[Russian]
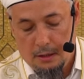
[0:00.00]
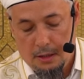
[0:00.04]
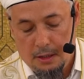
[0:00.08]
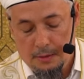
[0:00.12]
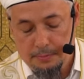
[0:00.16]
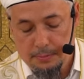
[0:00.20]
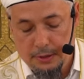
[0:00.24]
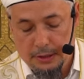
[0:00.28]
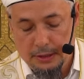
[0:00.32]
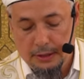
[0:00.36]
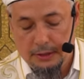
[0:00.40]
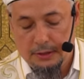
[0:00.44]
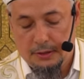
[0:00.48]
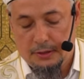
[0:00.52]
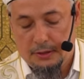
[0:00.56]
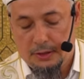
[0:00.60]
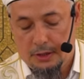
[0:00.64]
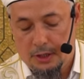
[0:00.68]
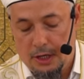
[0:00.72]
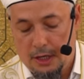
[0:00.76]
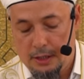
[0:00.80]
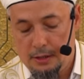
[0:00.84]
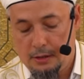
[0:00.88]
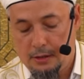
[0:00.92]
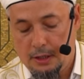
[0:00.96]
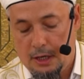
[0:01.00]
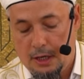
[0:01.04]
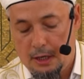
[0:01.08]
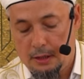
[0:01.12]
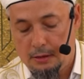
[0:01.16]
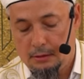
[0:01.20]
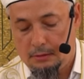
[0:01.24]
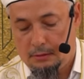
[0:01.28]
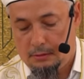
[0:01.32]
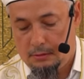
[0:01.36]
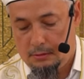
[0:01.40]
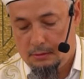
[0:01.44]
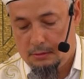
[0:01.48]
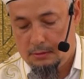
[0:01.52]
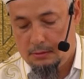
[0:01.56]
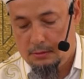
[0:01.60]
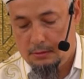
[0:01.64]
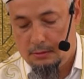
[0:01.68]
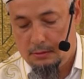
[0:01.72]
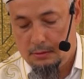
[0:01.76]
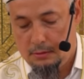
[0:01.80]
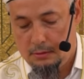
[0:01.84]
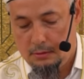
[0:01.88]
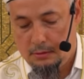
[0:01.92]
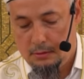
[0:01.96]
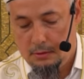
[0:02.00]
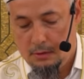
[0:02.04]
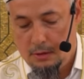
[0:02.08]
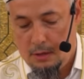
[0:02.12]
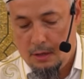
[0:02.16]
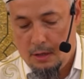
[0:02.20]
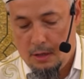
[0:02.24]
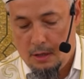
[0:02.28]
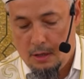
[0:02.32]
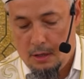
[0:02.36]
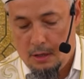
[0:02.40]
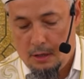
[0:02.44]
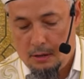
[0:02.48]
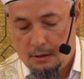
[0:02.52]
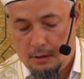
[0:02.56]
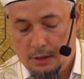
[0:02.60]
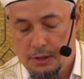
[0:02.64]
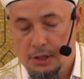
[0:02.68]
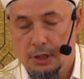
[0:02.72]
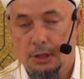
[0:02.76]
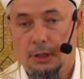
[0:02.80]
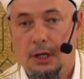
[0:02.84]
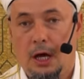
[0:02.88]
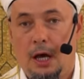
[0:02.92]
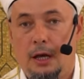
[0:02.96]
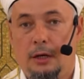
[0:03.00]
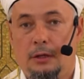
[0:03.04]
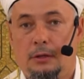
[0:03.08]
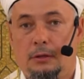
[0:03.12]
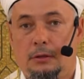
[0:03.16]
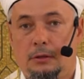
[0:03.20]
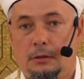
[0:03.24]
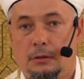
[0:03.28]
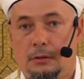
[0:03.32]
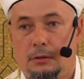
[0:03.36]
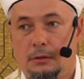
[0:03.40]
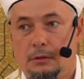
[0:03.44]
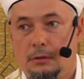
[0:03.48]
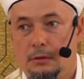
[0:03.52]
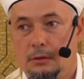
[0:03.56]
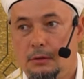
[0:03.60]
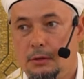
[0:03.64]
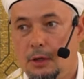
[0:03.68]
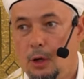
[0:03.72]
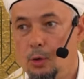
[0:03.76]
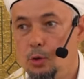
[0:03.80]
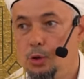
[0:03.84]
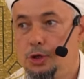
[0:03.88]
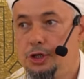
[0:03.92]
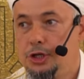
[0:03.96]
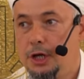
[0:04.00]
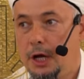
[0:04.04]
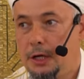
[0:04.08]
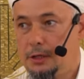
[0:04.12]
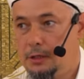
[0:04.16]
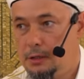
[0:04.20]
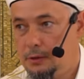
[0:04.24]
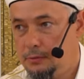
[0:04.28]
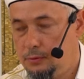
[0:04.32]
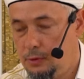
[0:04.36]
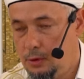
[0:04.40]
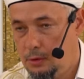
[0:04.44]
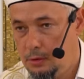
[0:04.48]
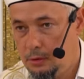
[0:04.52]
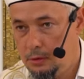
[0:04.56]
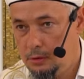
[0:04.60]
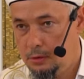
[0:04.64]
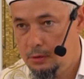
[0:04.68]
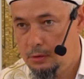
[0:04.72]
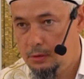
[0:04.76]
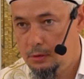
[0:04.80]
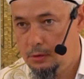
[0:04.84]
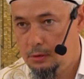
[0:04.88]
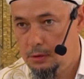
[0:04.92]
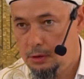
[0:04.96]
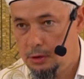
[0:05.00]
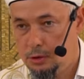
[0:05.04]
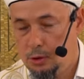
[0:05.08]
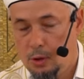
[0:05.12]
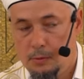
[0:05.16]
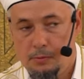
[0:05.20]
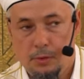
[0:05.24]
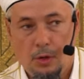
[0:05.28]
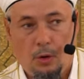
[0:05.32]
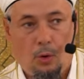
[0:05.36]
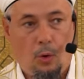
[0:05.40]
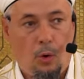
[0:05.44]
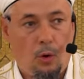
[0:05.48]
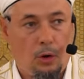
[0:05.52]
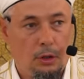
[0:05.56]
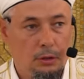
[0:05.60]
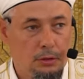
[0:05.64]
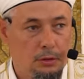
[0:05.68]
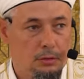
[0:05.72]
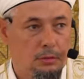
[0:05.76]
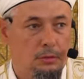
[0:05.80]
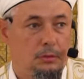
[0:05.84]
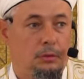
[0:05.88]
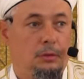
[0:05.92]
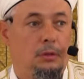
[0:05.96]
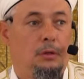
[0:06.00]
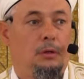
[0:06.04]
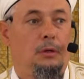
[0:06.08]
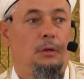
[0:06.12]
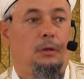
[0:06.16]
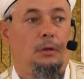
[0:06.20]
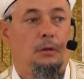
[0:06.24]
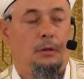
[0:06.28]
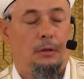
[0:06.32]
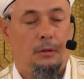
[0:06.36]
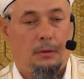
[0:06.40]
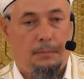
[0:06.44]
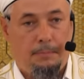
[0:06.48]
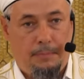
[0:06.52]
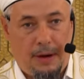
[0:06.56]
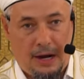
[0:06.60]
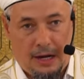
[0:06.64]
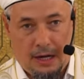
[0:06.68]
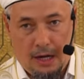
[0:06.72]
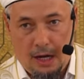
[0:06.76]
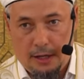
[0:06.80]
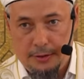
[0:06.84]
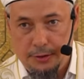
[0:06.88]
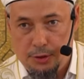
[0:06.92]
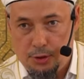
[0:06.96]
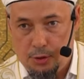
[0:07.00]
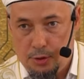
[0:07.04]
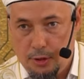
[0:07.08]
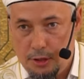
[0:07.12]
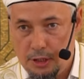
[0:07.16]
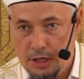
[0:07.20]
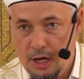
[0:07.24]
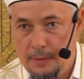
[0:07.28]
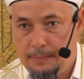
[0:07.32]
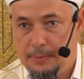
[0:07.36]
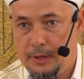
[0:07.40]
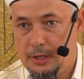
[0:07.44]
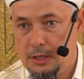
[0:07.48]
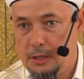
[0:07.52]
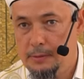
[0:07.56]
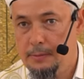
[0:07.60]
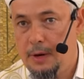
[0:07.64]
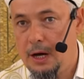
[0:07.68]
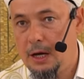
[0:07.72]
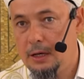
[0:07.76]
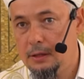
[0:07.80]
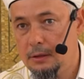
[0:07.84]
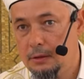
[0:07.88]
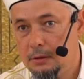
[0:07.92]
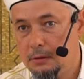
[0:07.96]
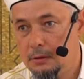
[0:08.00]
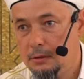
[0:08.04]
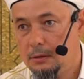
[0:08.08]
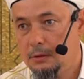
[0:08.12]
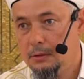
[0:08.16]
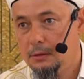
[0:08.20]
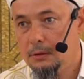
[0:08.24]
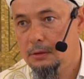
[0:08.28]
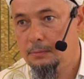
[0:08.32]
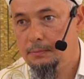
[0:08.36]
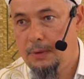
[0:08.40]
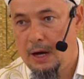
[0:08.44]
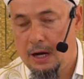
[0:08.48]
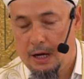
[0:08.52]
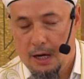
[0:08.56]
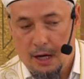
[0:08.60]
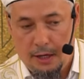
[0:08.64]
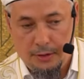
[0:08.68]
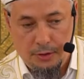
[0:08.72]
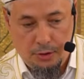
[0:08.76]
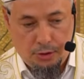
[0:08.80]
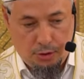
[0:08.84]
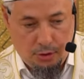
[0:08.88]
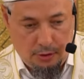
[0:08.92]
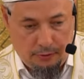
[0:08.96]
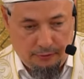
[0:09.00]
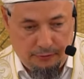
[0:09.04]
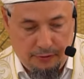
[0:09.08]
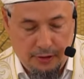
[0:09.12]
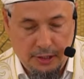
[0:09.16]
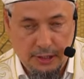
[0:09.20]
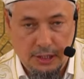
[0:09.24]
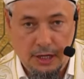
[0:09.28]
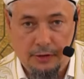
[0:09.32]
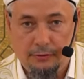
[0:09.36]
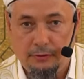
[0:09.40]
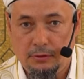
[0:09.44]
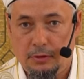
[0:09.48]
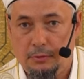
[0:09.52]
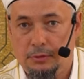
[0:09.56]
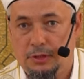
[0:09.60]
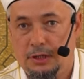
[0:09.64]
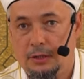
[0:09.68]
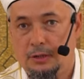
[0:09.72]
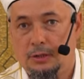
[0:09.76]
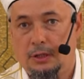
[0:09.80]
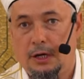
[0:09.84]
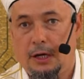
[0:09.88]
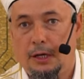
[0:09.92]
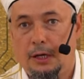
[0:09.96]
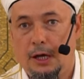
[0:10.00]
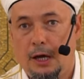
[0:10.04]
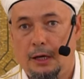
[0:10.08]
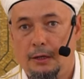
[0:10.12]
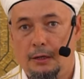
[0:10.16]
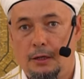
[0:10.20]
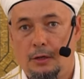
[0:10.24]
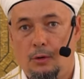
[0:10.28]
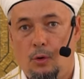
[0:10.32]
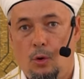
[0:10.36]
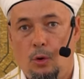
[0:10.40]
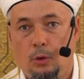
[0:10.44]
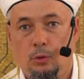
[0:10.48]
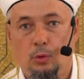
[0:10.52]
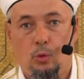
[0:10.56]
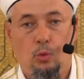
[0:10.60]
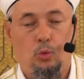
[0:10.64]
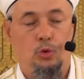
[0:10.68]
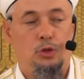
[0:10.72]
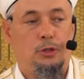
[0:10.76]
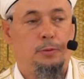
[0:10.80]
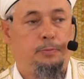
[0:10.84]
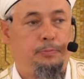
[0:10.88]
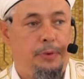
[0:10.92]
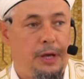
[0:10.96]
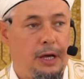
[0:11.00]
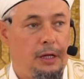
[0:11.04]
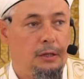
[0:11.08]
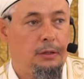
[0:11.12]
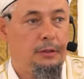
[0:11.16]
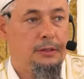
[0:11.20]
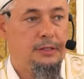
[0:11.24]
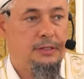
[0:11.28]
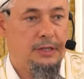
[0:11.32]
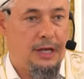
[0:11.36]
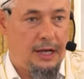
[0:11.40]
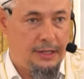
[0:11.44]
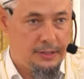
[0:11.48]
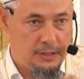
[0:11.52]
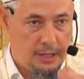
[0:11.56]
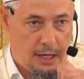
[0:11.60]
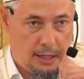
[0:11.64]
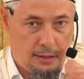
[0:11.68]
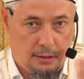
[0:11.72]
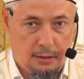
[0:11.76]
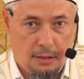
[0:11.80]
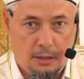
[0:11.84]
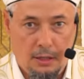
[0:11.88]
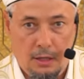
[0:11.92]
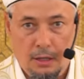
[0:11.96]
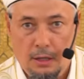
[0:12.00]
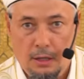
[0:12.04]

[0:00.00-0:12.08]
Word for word: Иблис, шайтан, начинает наущать его, чтобы он, пока еще не понимает, пока еще в гневном состоянии, он успел сказать